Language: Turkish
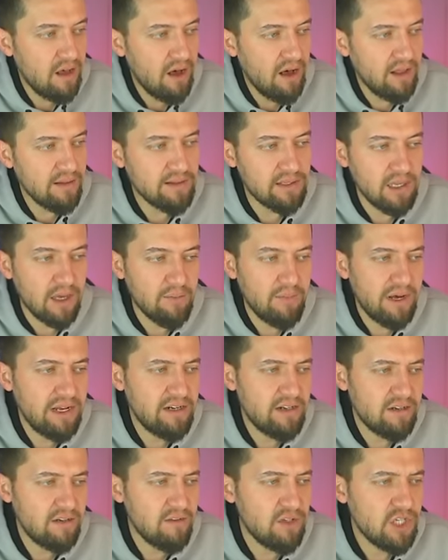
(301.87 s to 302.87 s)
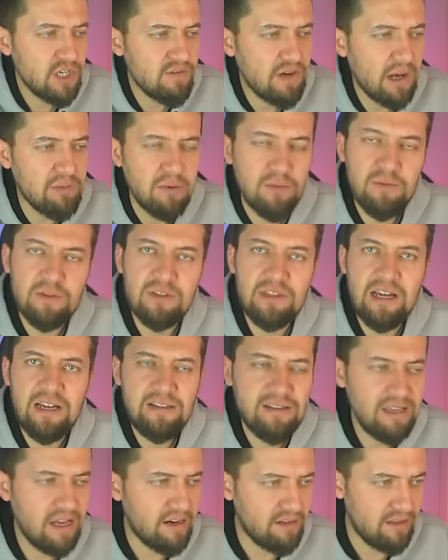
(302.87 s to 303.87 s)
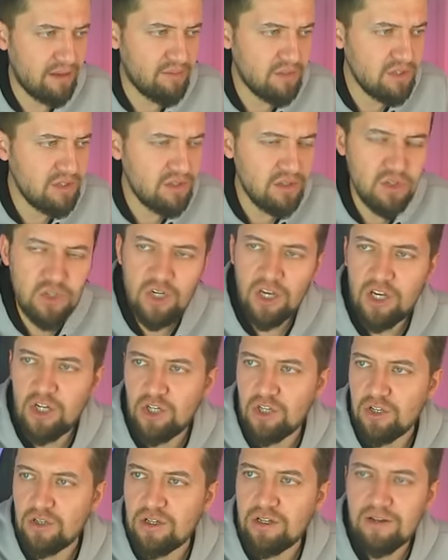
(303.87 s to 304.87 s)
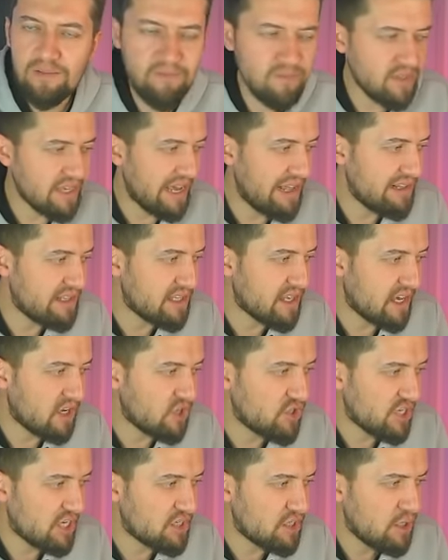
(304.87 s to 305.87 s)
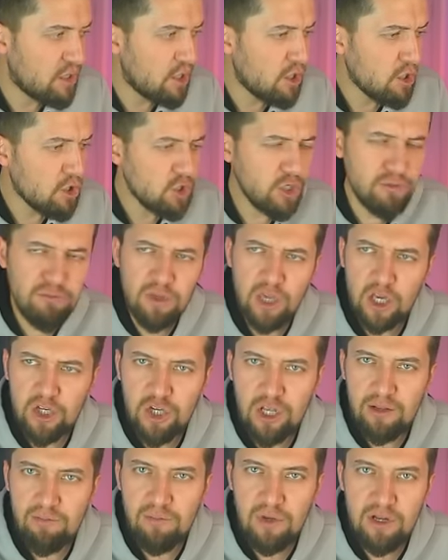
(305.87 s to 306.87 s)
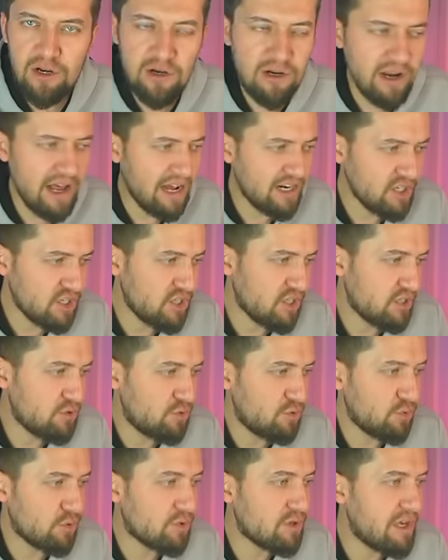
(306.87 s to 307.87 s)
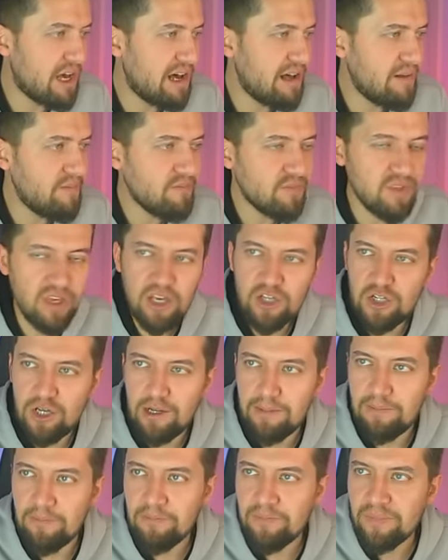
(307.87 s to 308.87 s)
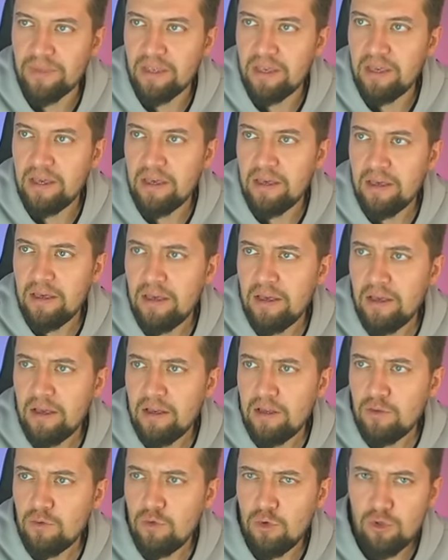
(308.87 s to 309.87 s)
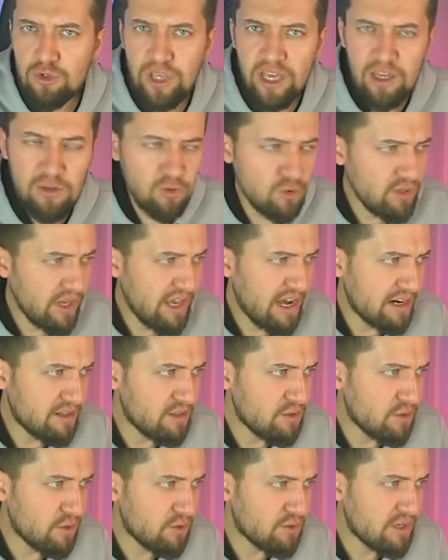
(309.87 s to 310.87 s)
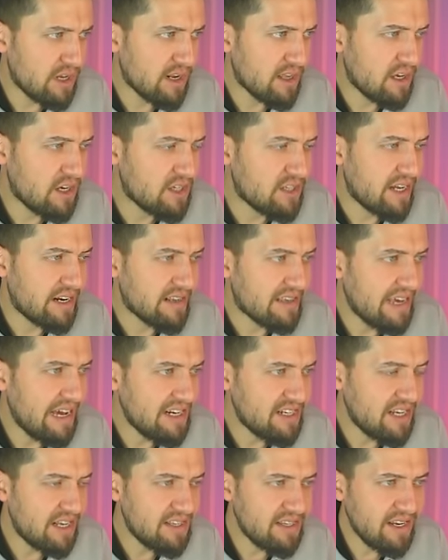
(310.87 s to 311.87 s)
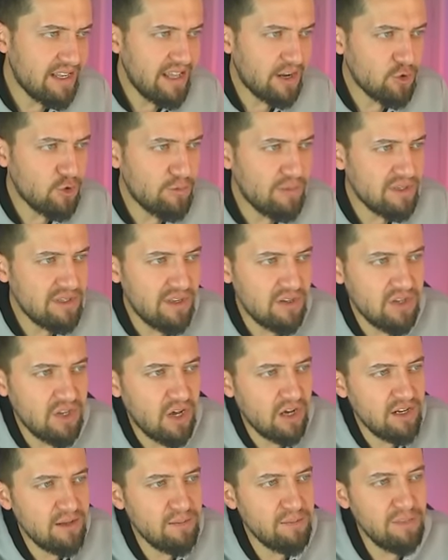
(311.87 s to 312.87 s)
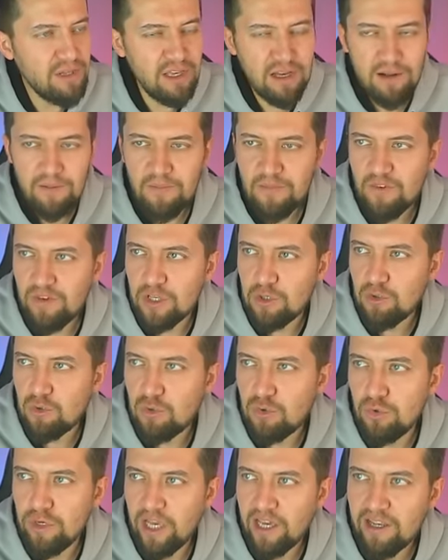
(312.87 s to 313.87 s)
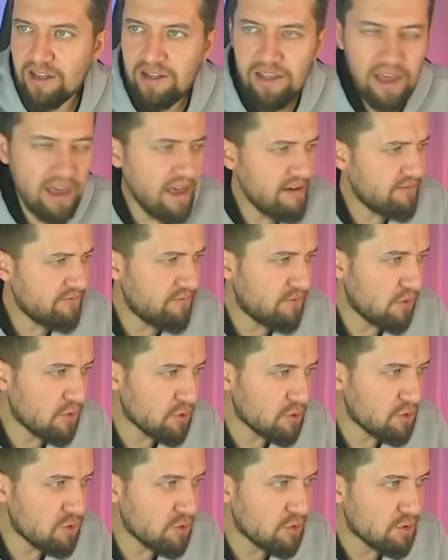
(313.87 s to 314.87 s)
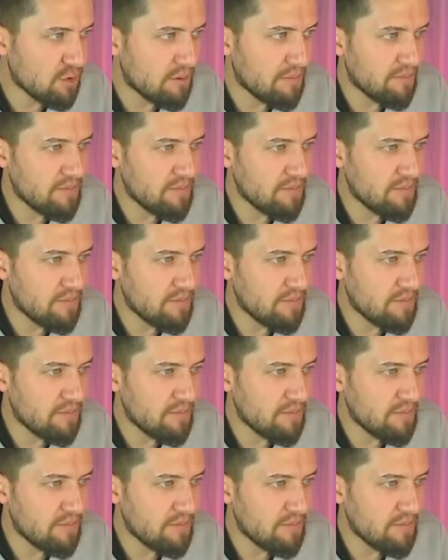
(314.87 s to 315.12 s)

6 yapar. Cevabımız da tertemiz C şıkkı geldi gençler. Şimdi geçelim mi large soruya geçelim. Düzey düzey arttırıyoruz arkadaşlar. Gerçel sayılar kümesinde tanımlı ve sürekli f fonksiyonu.